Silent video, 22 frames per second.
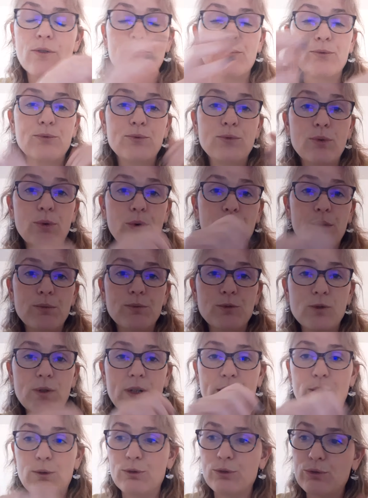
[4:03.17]
Vous
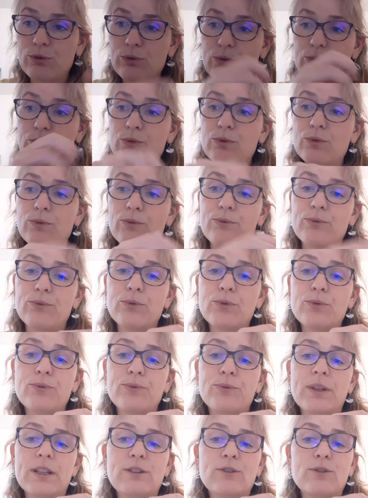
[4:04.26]
remuez le tout, vous
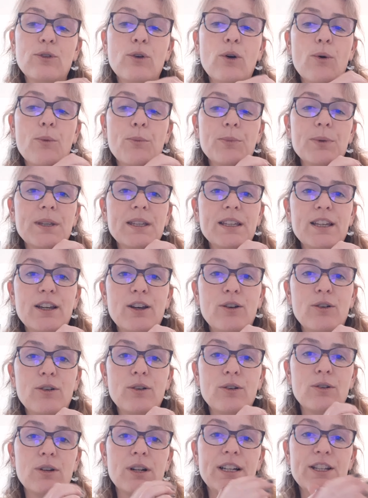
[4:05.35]
faites tremper
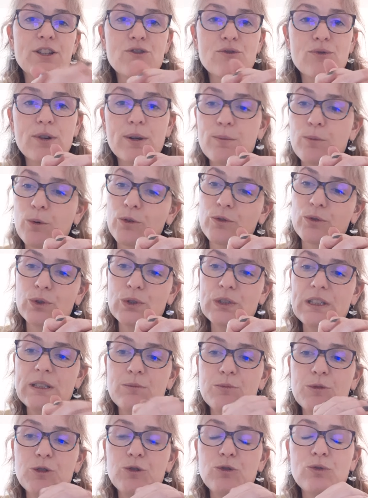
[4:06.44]
euh, les jouets pendant
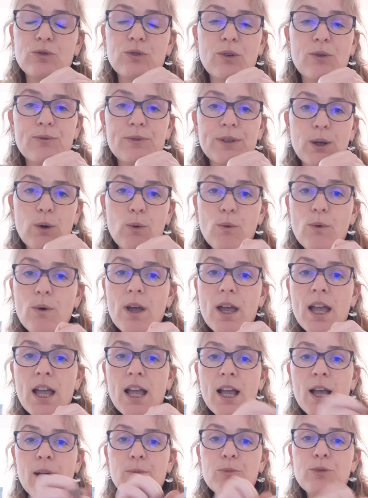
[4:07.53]
10 minutes environ,
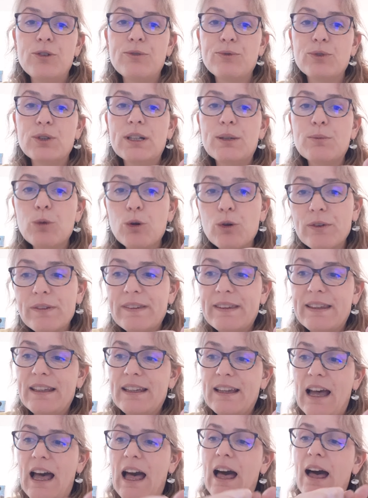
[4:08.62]
puis vous les
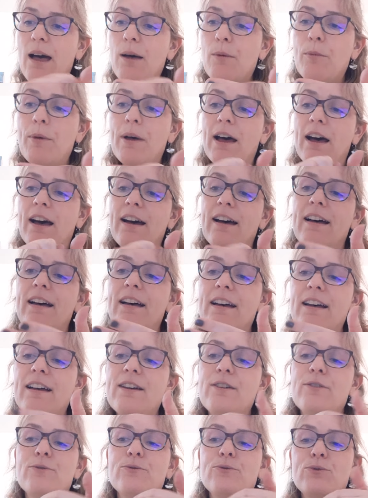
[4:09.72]
brossez un par
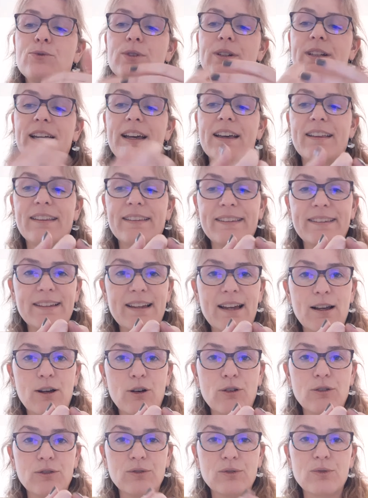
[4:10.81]
un, vous les rincez à
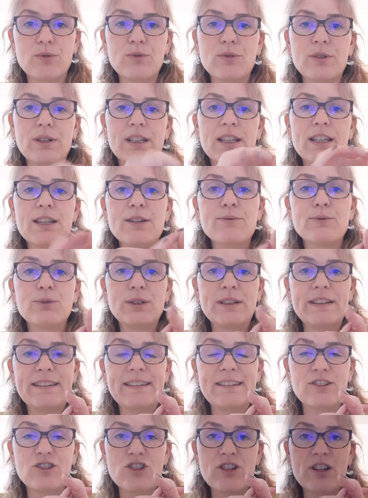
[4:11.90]
grande eau et vous les
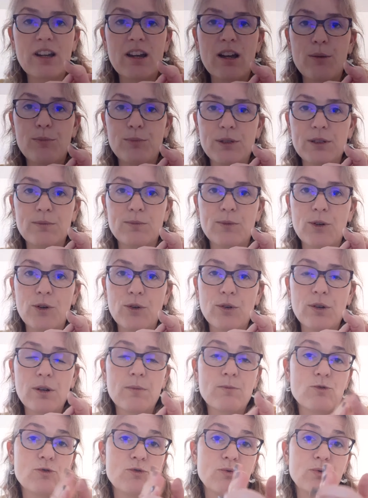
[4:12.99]
séchez rapidement,
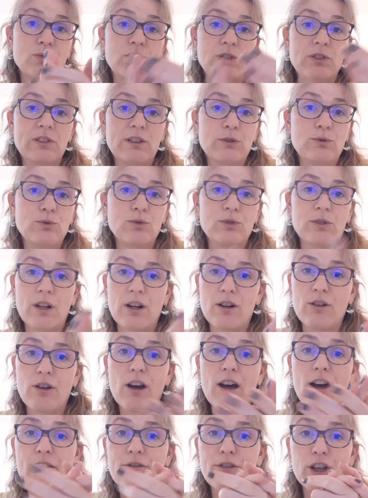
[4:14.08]
comme je vous disais tout à
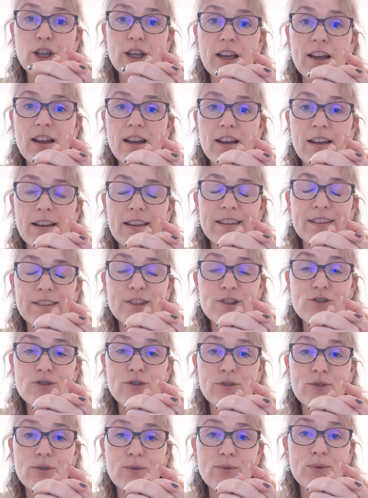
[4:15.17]
l'heure, avec un,
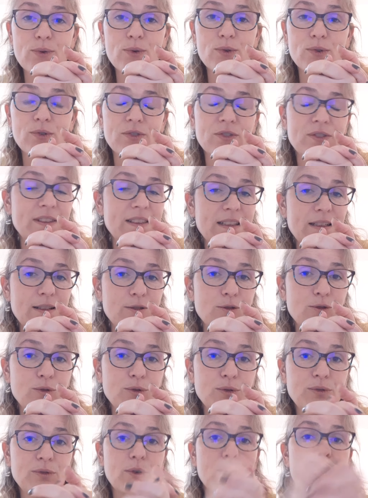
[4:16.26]
sèche-cheveux, c'est
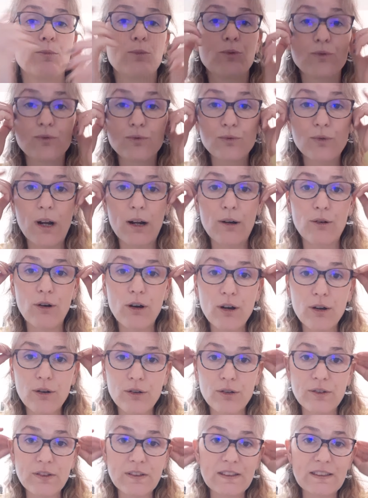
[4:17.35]
le top. Ou alors,
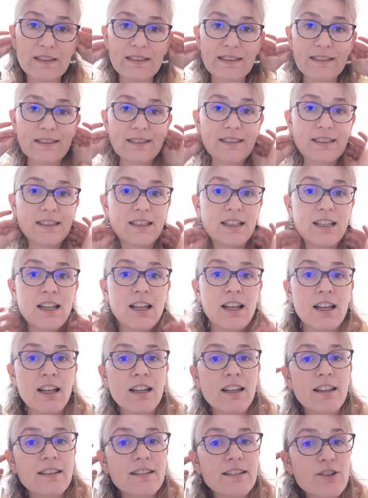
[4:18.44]
euh, si c'est des,
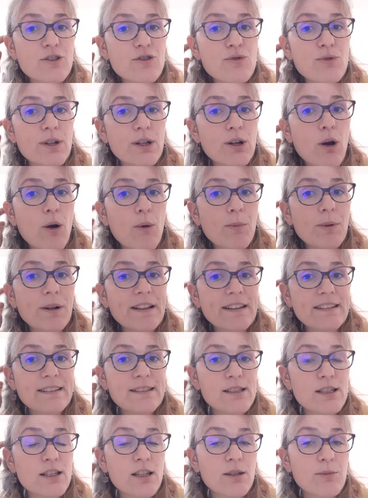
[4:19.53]
des jouets en
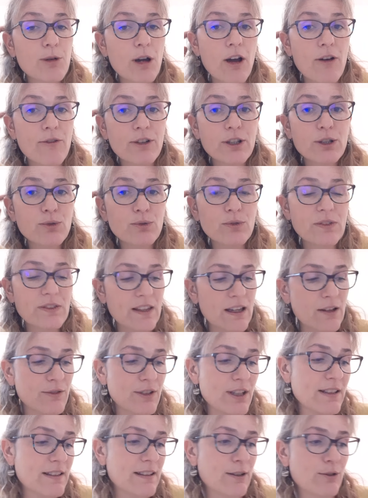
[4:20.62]
plastique, et eh ben avec une
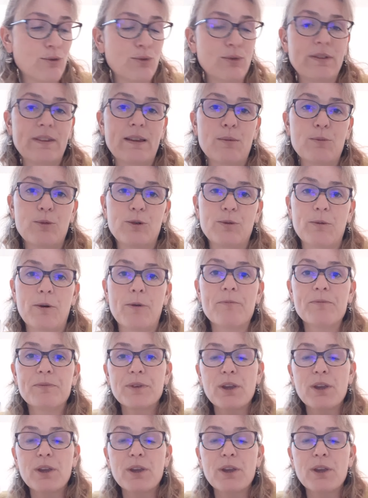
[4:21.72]
serviette, hein, tout simplement.